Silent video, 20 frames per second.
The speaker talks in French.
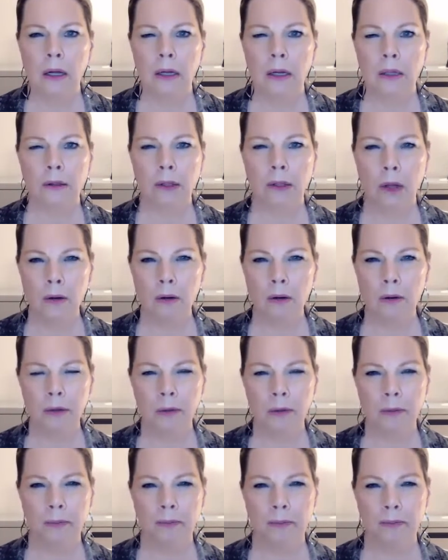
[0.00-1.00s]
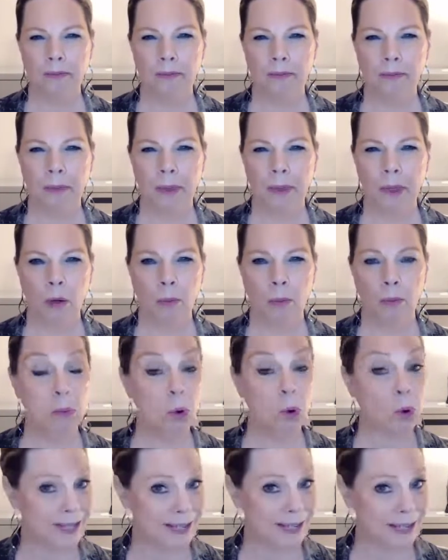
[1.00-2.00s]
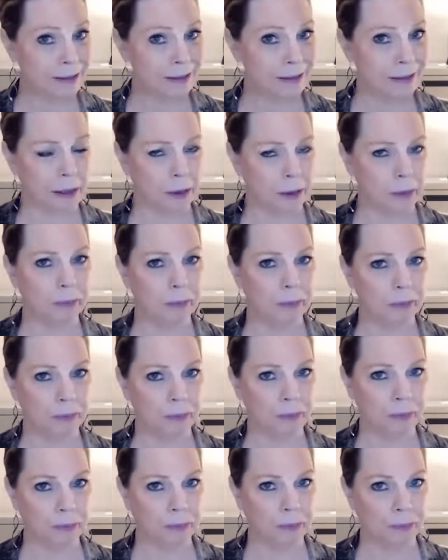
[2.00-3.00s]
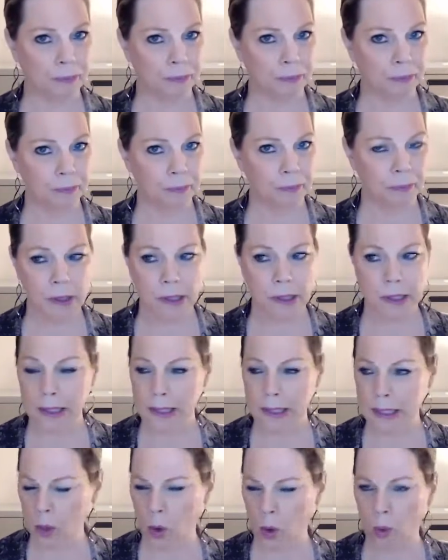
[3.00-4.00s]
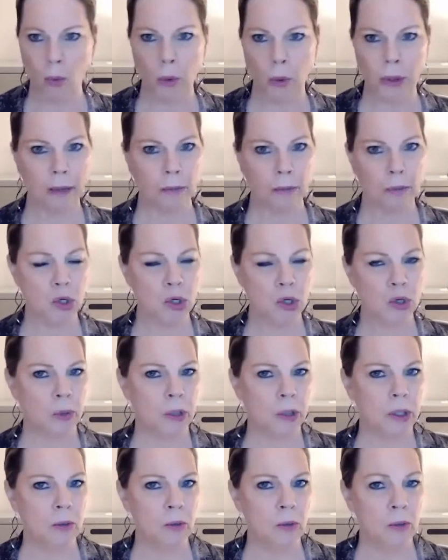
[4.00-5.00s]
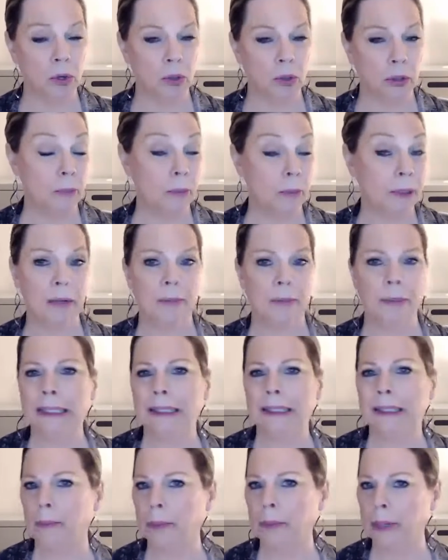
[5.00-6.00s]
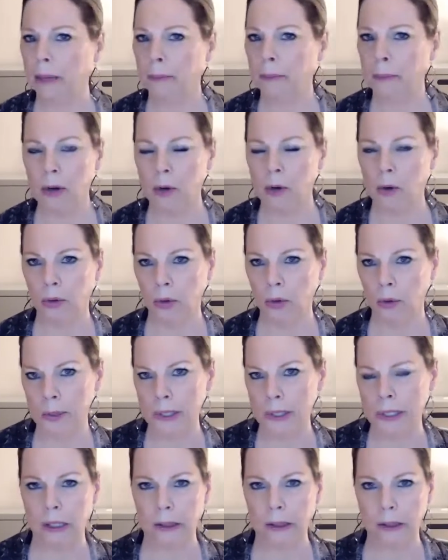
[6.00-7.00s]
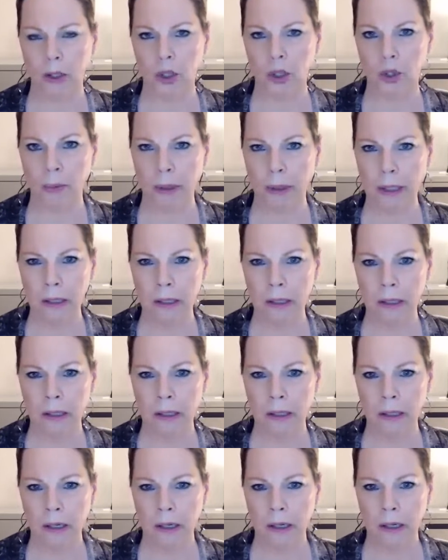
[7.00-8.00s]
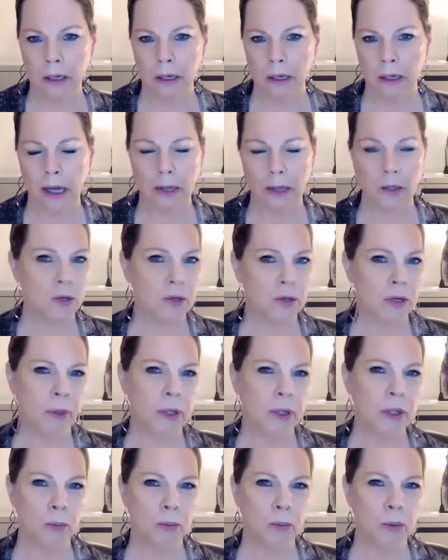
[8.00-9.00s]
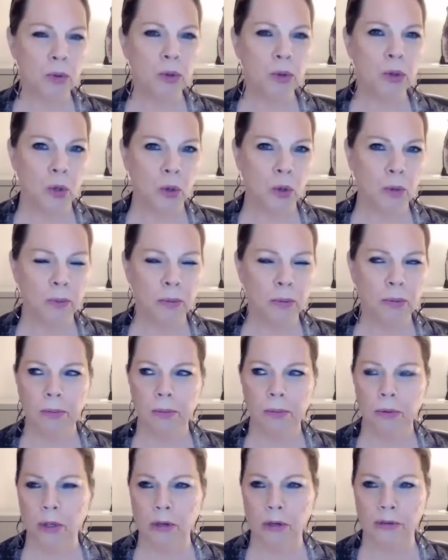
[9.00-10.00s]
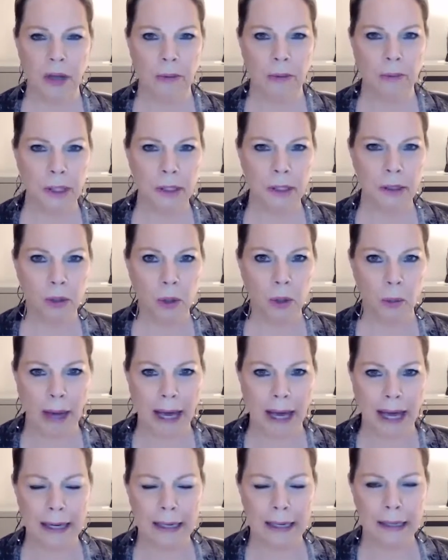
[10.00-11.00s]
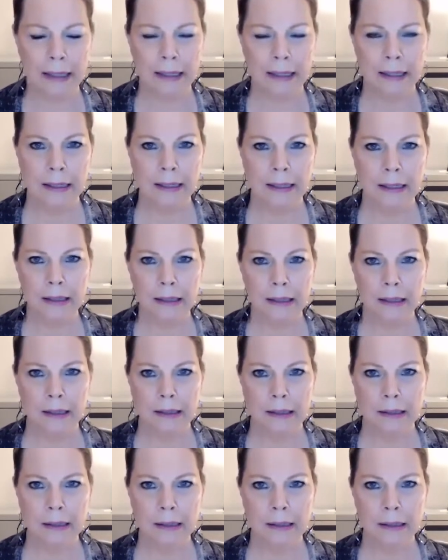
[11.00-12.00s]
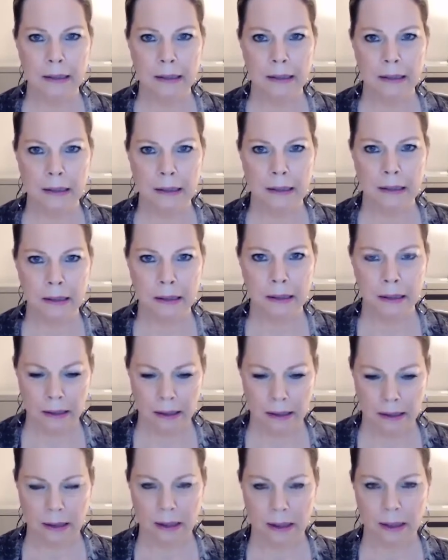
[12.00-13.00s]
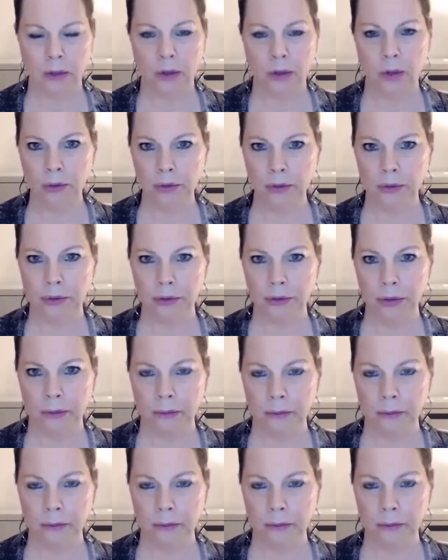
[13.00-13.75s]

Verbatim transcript: Donc, pour certains qui sont moins habitués ou que dépendamment des tempéraments qu'on a aussi en tant qu'humain, actuellement, il y a beaucoup de couples, de familles, de parents qui étouffent,